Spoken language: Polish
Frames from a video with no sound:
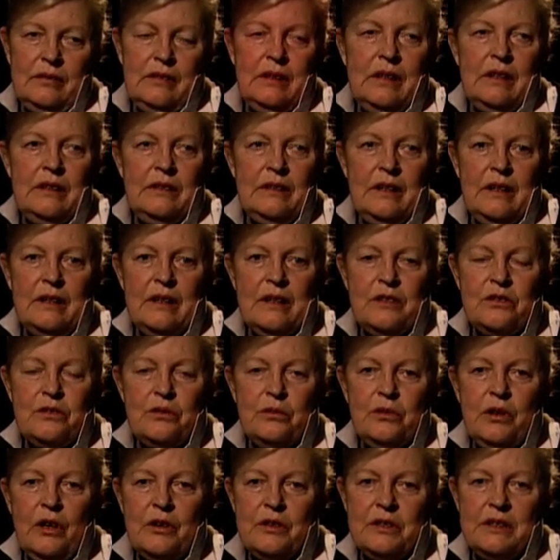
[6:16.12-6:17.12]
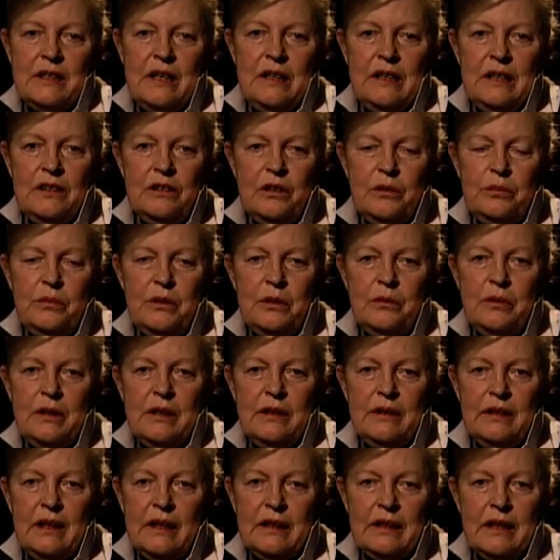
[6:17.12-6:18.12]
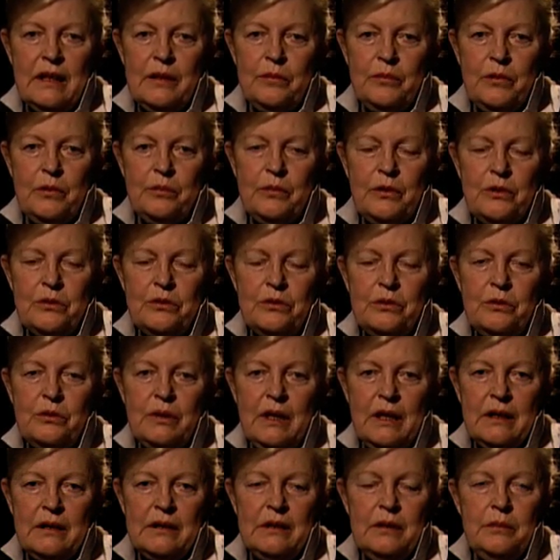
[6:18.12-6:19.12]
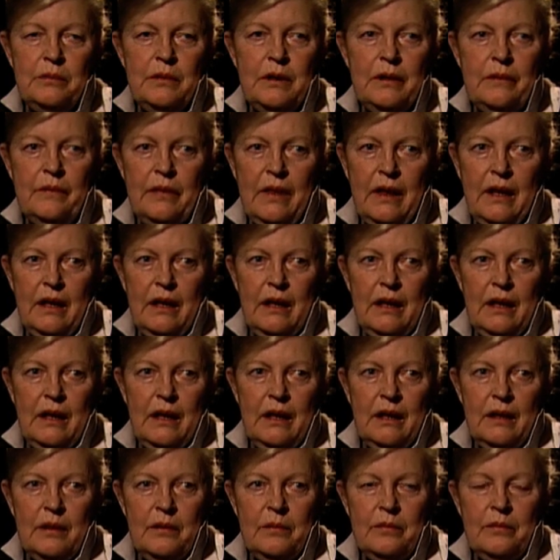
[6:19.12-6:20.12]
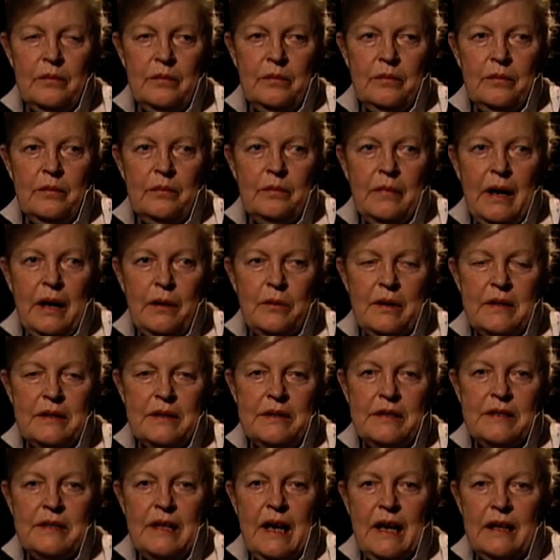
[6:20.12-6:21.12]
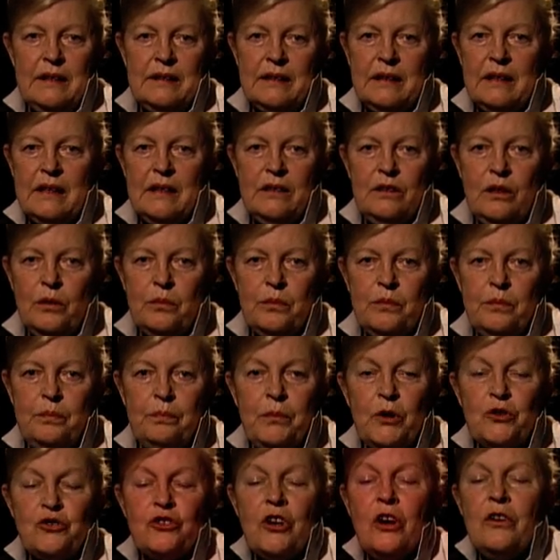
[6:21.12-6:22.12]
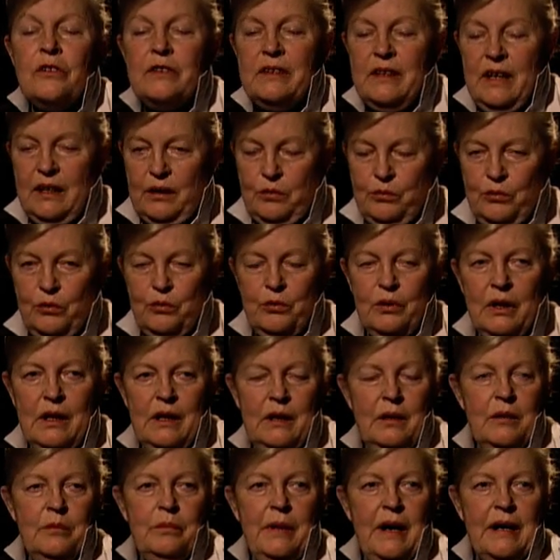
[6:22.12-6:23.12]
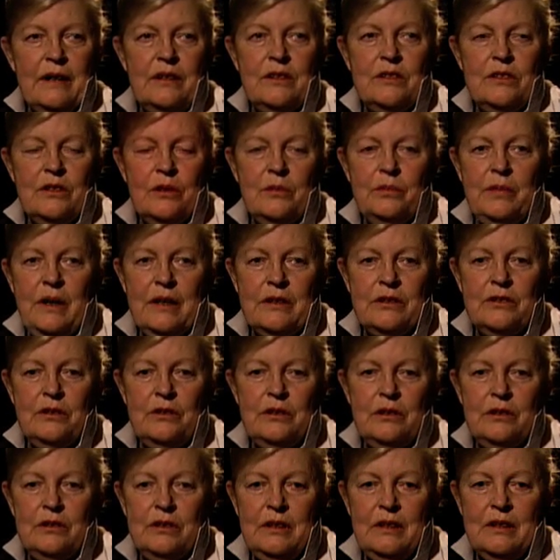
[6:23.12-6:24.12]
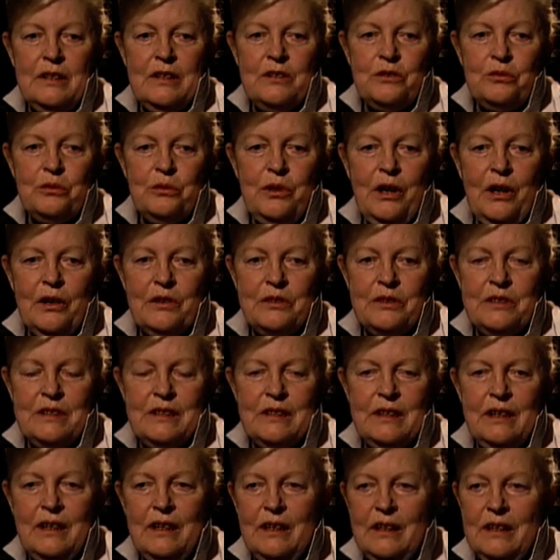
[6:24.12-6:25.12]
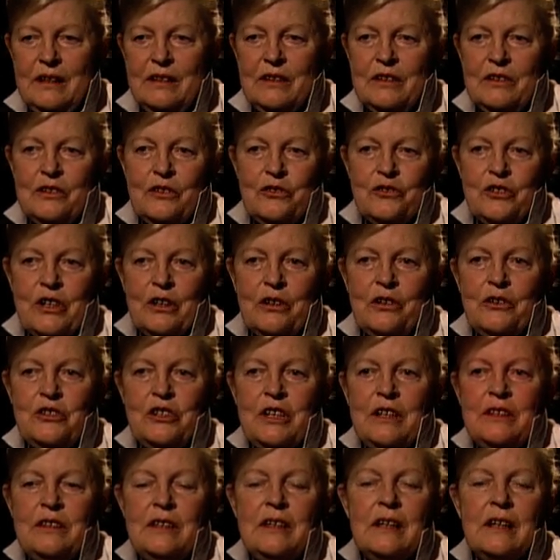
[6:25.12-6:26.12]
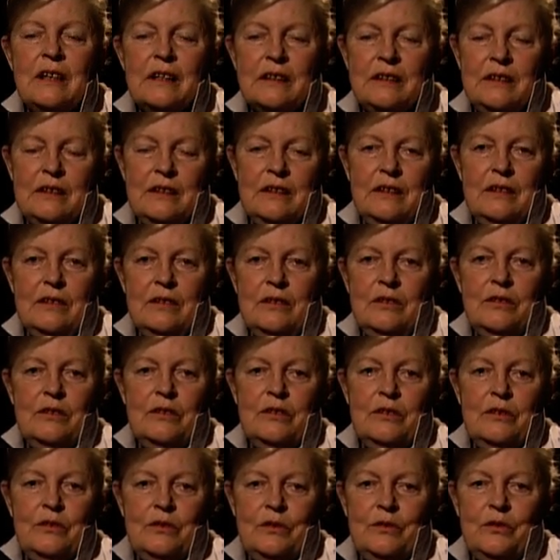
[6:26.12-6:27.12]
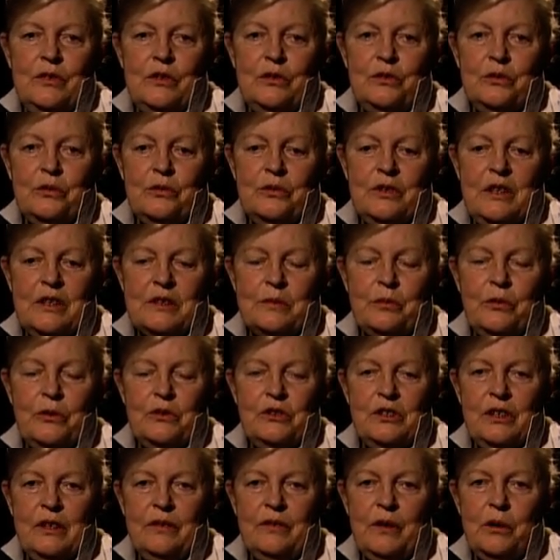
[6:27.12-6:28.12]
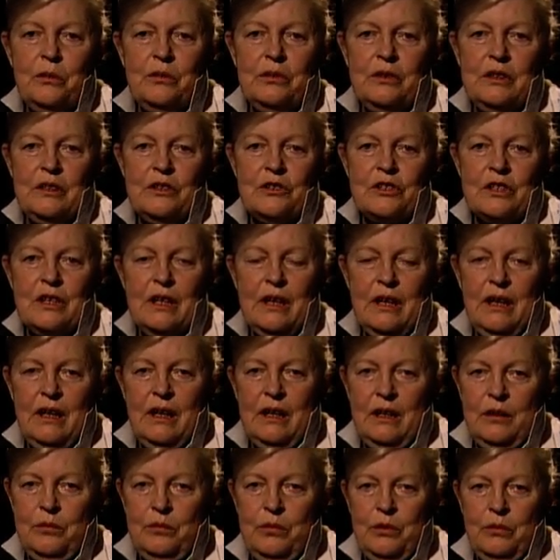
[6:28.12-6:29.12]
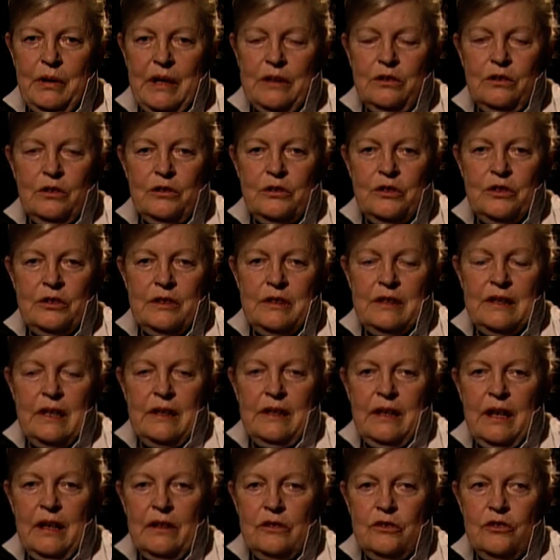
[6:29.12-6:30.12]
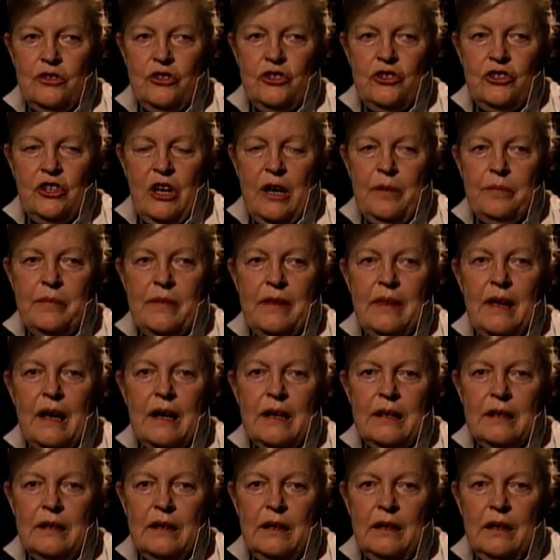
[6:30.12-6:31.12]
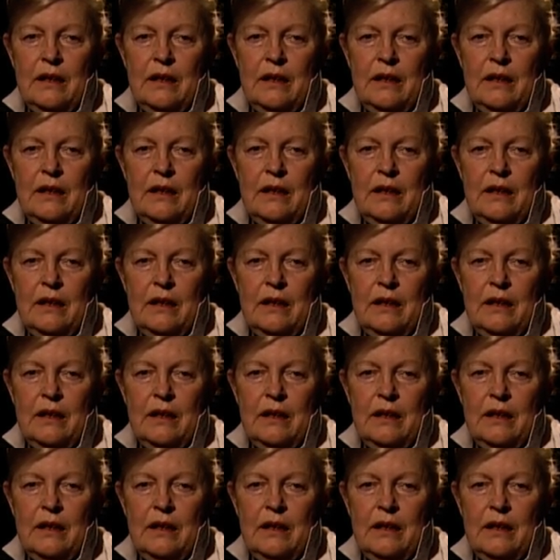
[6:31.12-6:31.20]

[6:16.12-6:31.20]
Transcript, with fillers: interesujące, ale to były takie po prostu jak gdyby małe scenki. No, początek był bardzo, bardzo interesujący, czego się nikt z widzów nie spodziewał, gdyż była to scena ciemna,